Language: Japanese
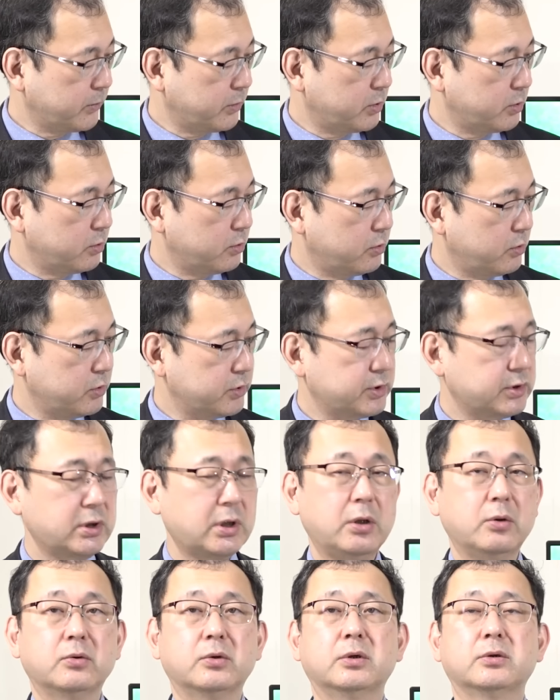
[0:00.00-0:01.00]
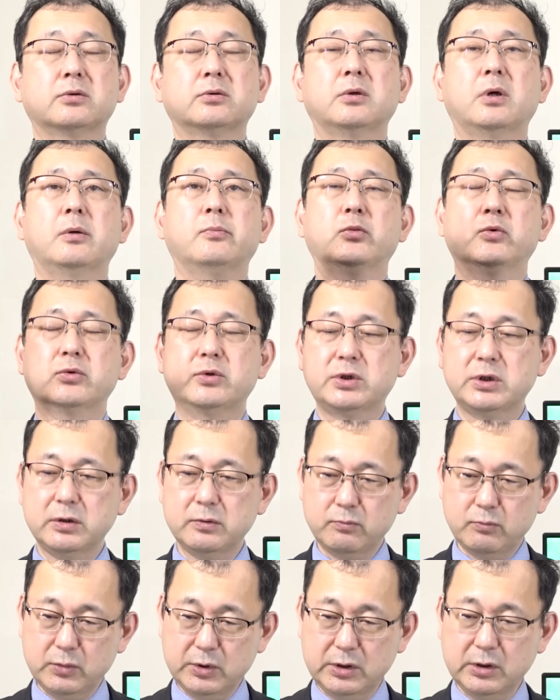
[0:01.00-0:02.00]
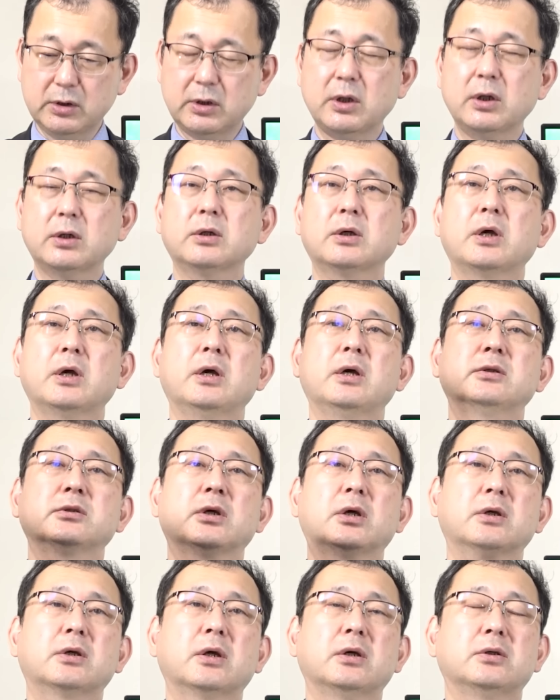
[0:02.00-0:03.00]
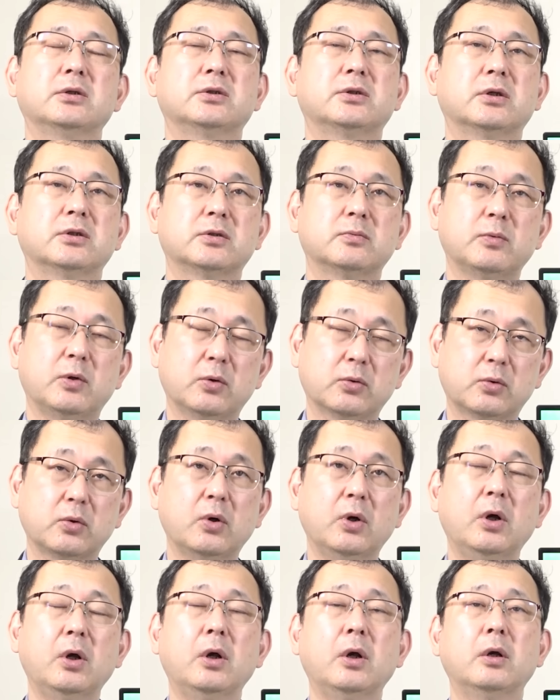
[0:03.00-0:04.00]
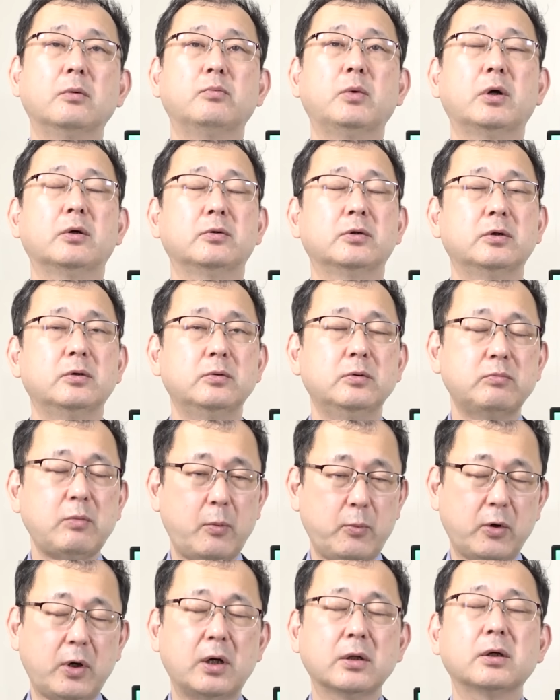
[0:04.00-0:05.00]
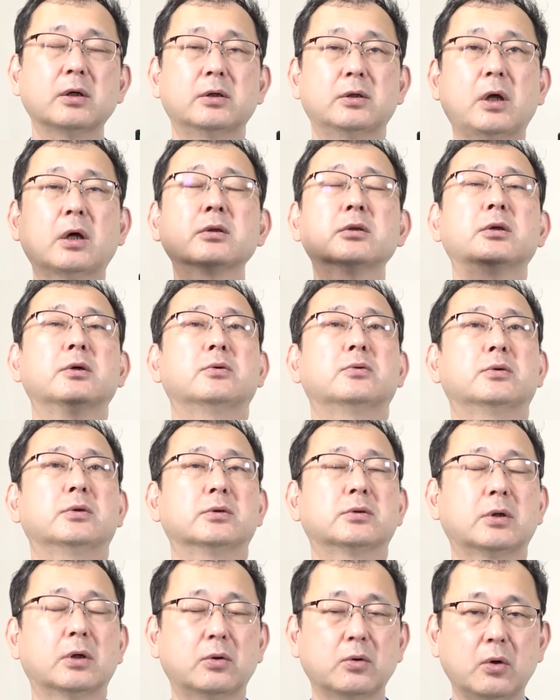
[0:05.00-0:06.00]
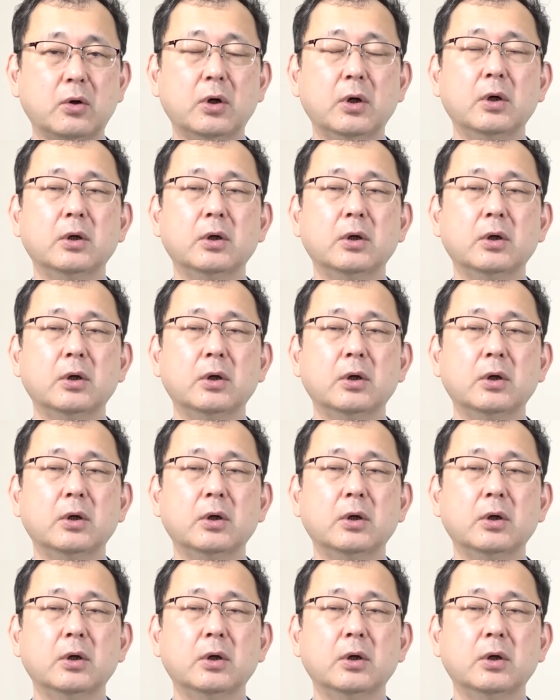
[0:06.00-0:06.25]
そのロシアをですね、もう人民元経済圏にしてしまおうと。まあ今もかなりなってるんですけど、